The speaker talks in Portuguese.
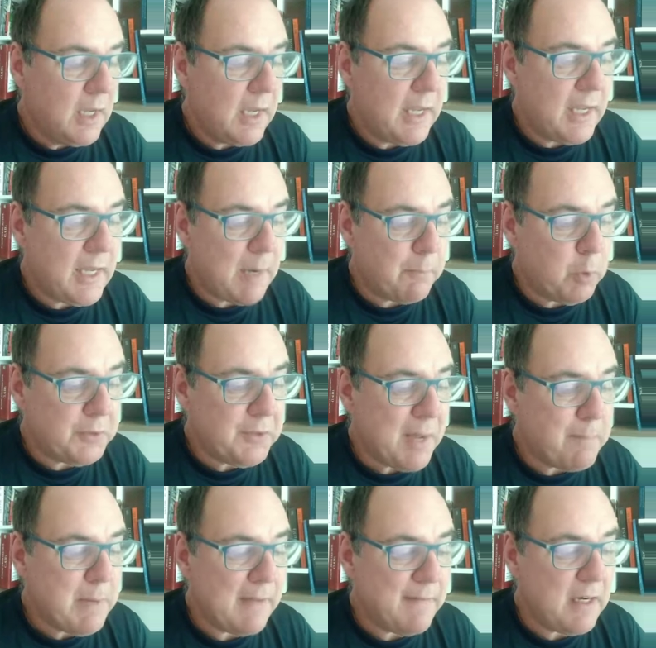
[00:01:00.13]
é, e a porta da
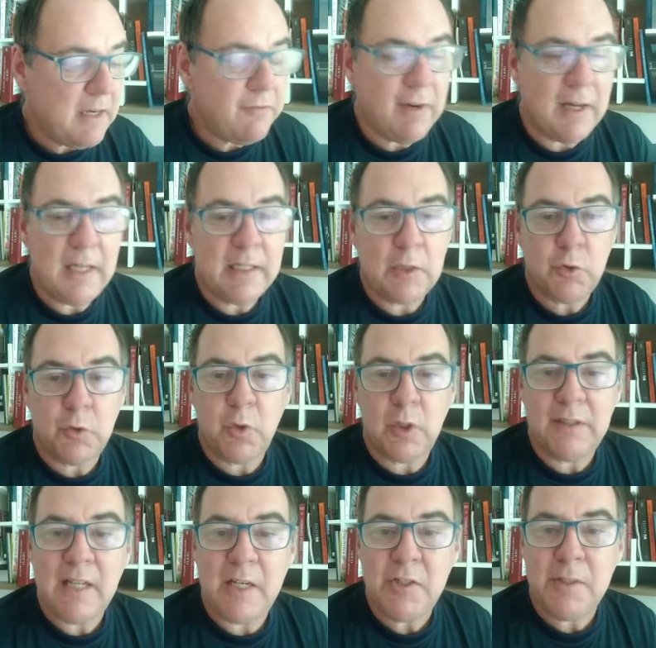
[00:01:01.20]
Pedra ele fala que a
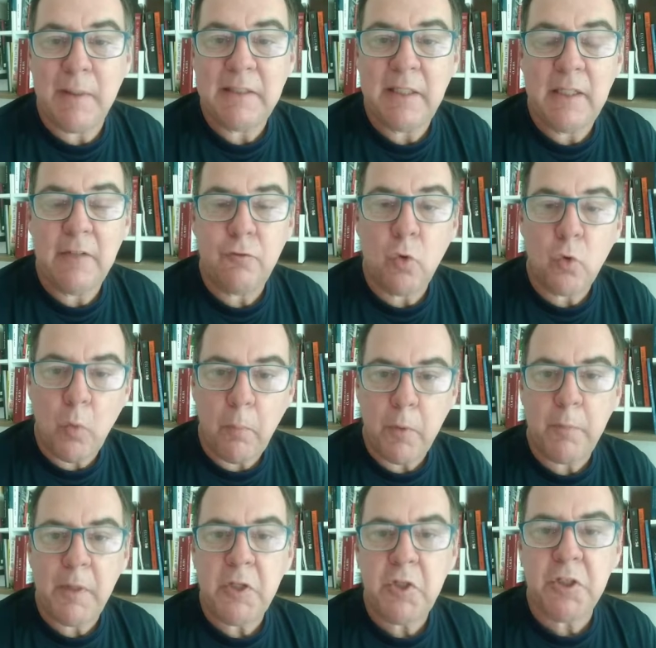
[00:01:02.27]
sonoridade da bateria ficou
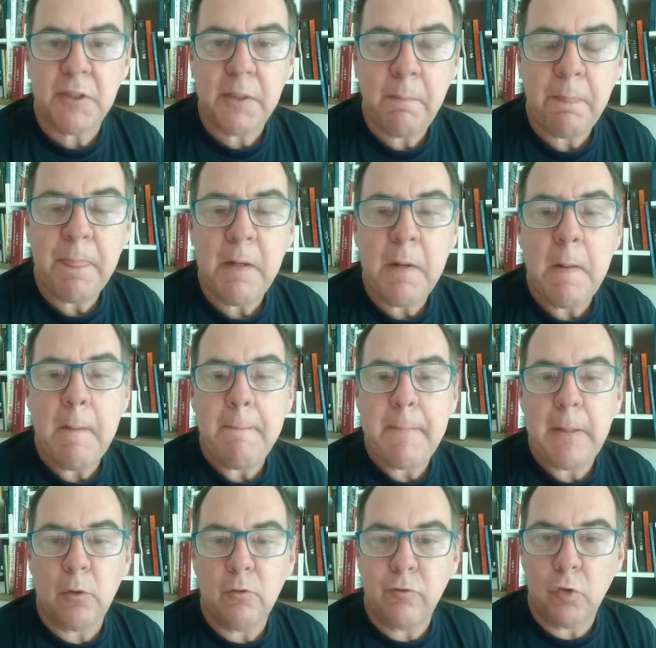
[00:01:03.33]
comprometida
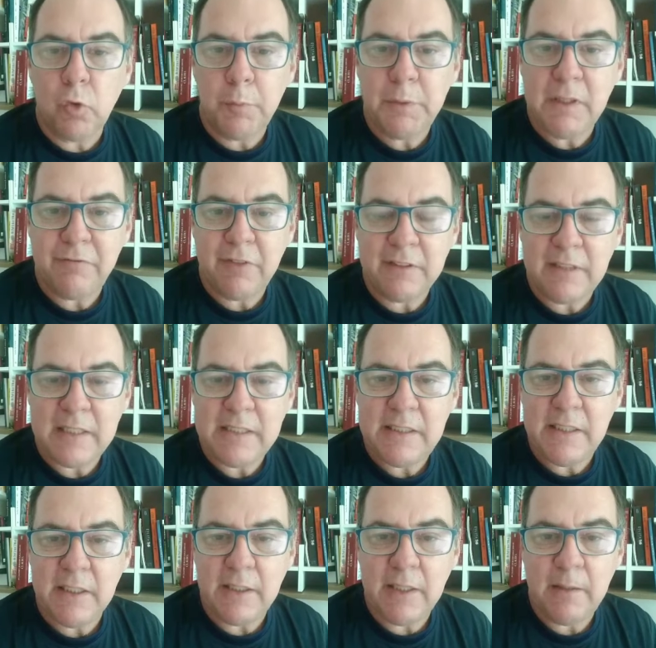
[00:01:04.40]
pelo volume da
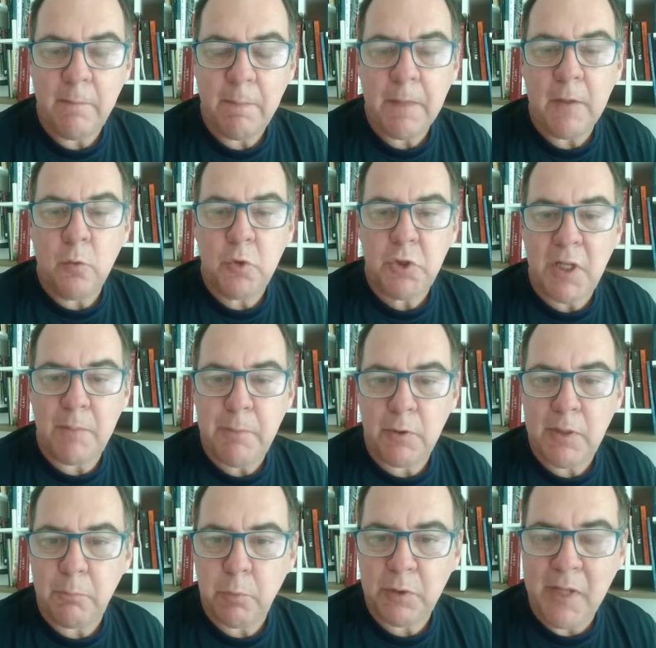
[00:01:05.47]
fantasia. Né? O chapéu
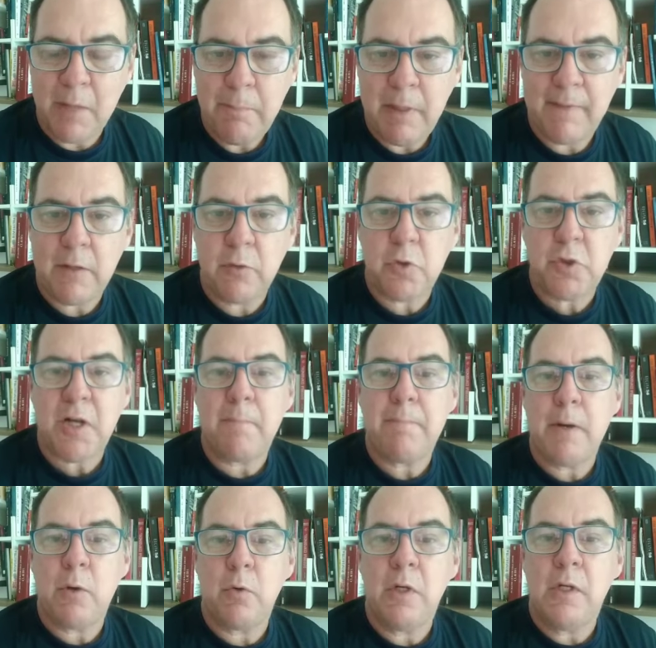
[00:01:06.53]
da porta da Pedra era um
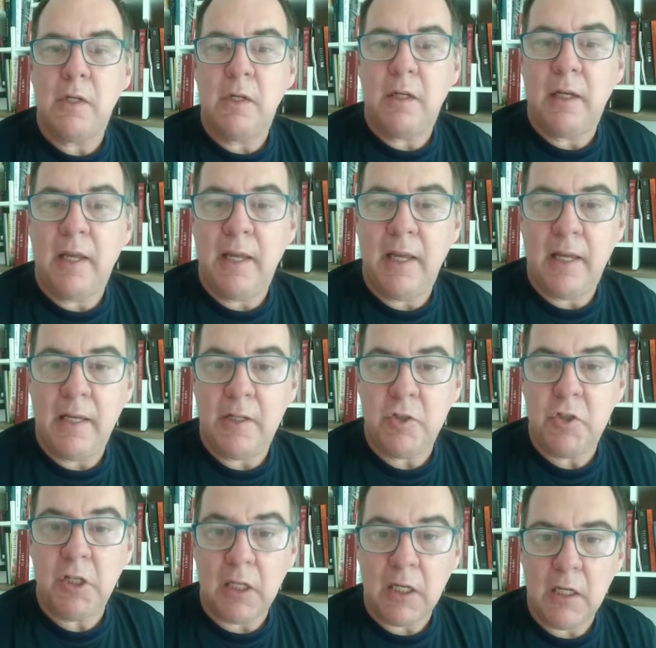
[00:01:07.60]
chapéu é,
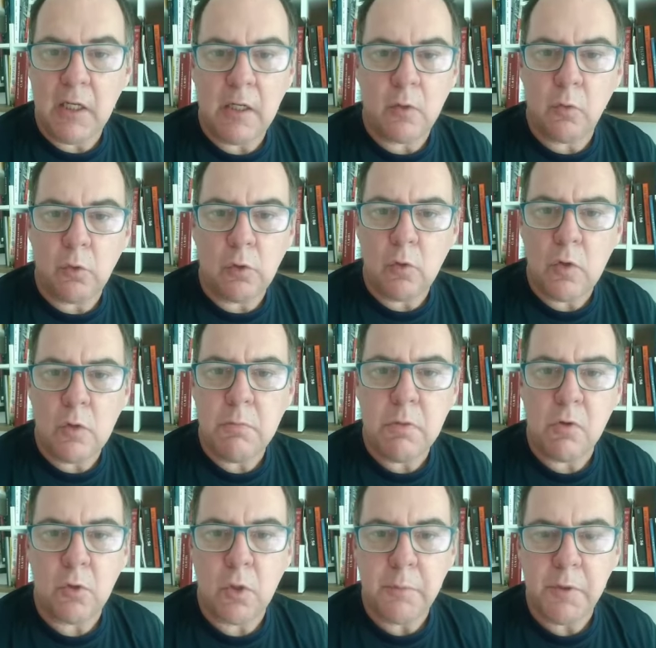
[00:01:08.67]
de lã, era um lobo,
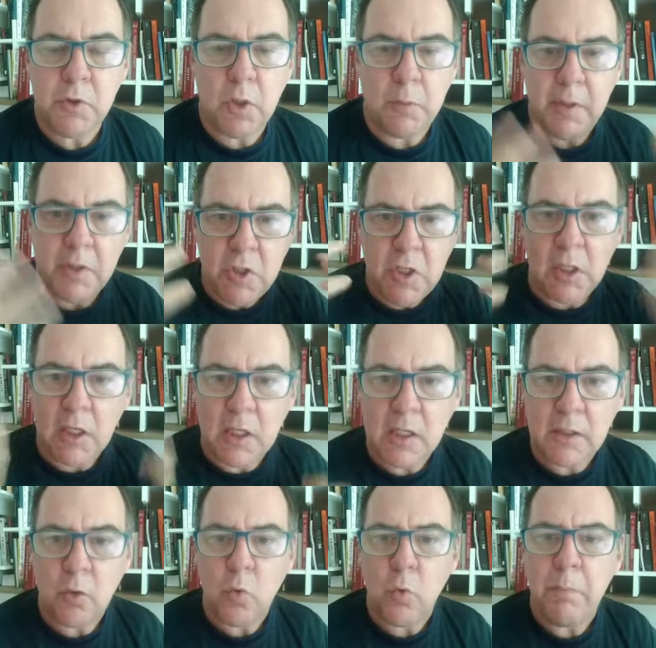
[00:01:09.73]
um lobisomem de lã
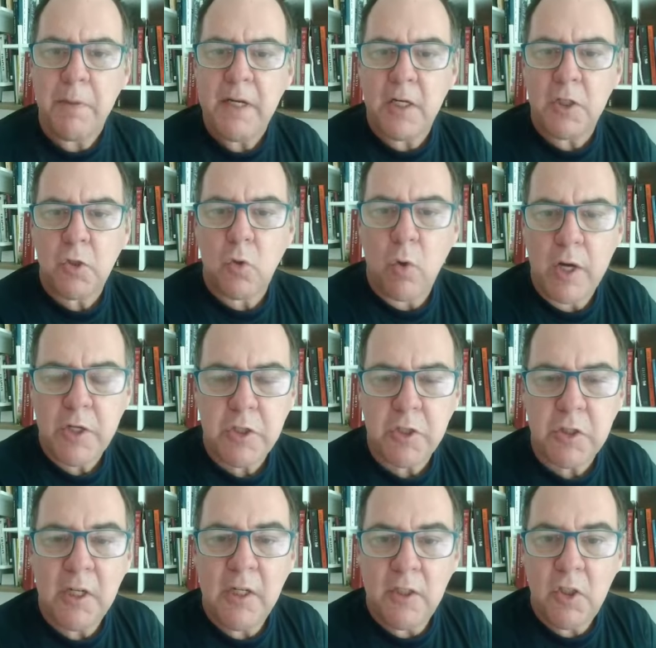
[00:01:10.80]
que cobria as
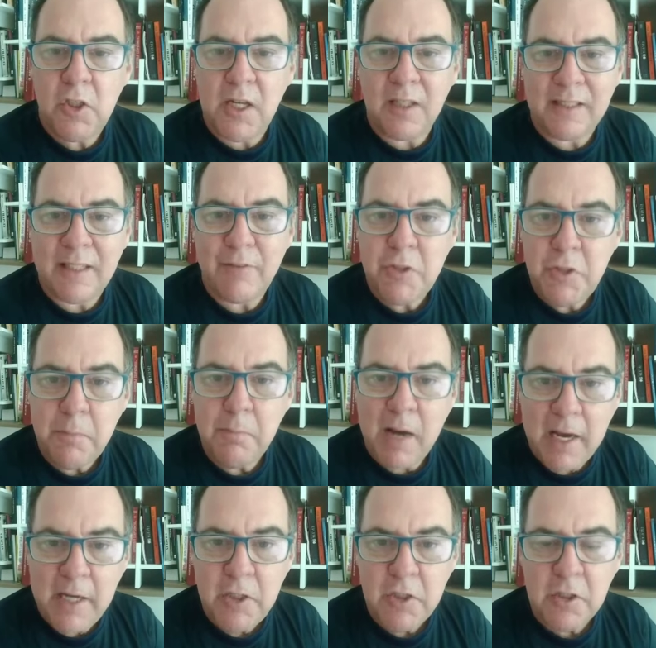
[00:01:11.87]
costas, esquentava
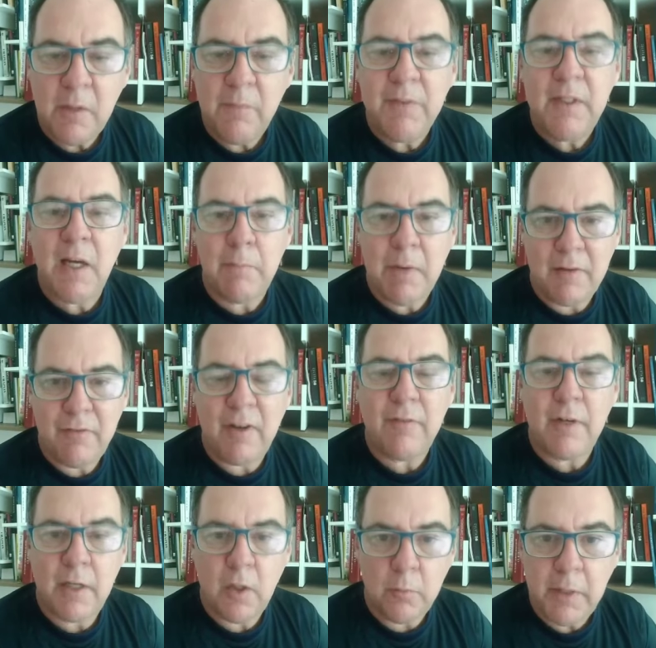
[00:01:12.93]
demais e
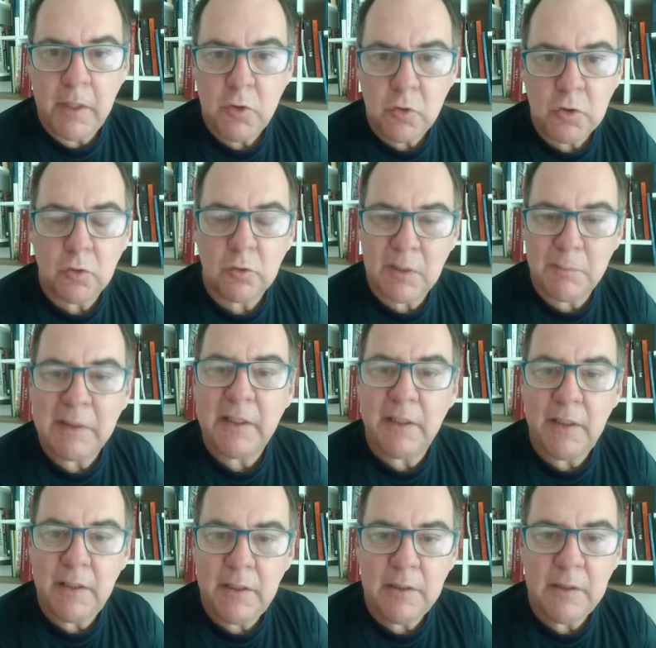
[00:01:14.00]
abafava realmente o som da
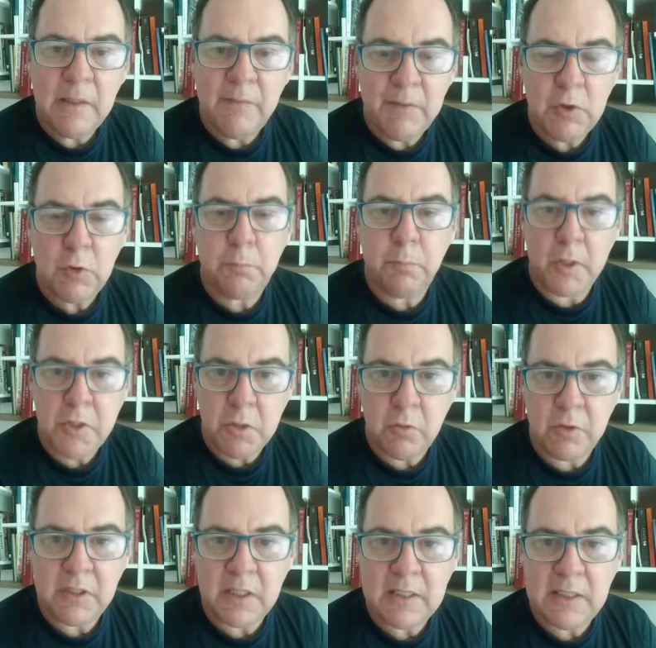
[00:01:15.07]
bateria. Isso pode
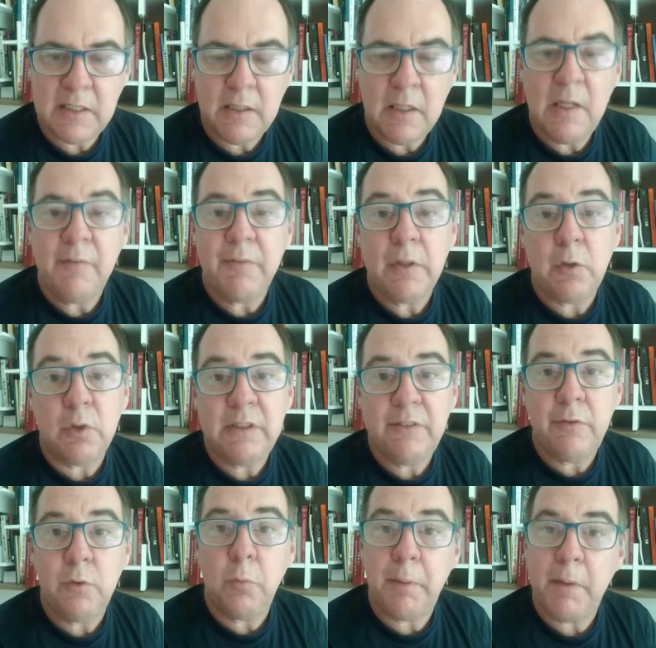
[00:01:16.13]
acontecer.
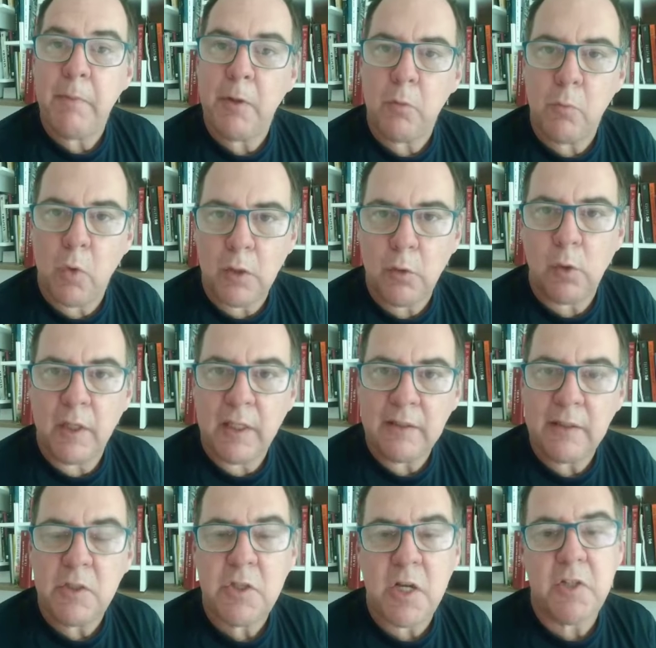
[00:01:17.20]
Inclusive no primeiro módulo
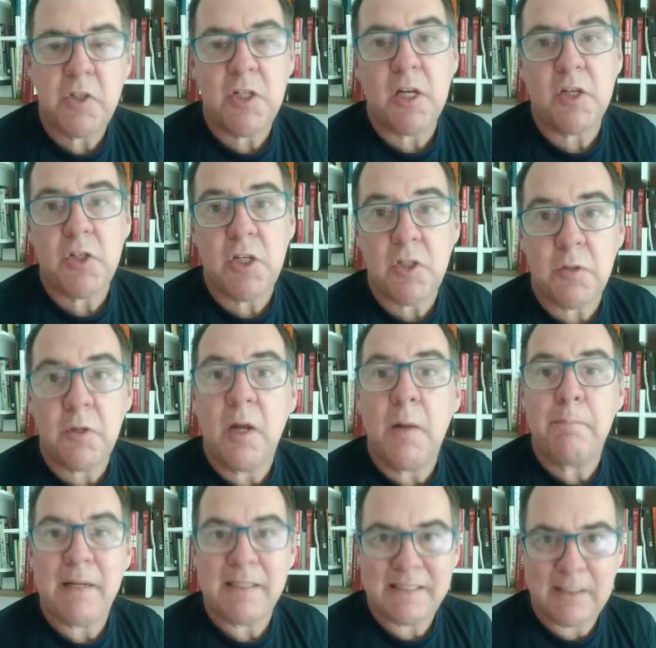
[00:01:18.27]
ainda já tinha gente
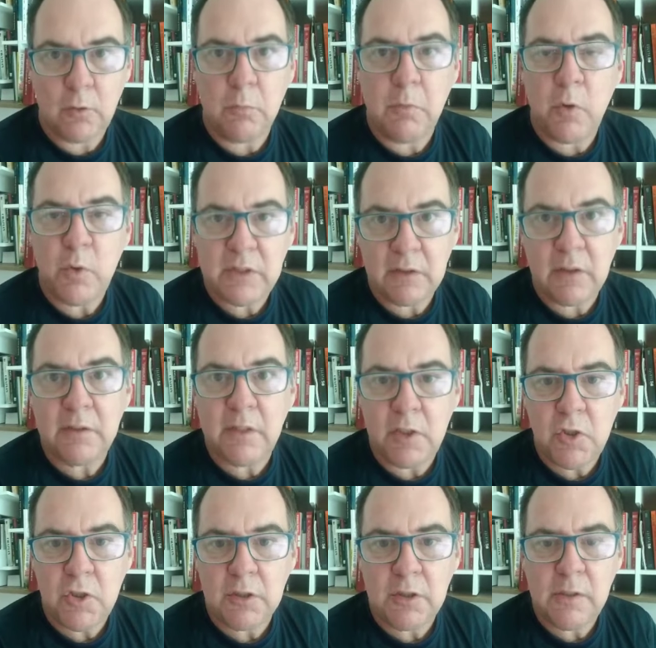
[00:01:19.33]
passando mal e sendo
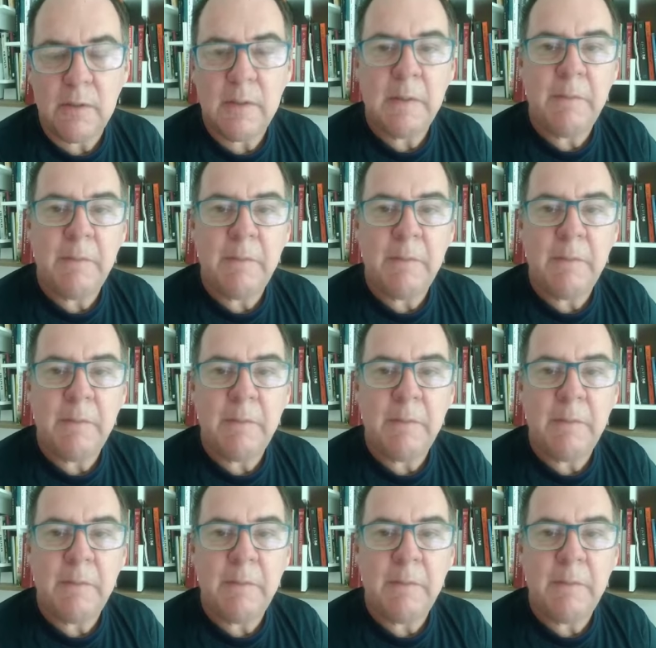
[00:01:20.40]
atendida.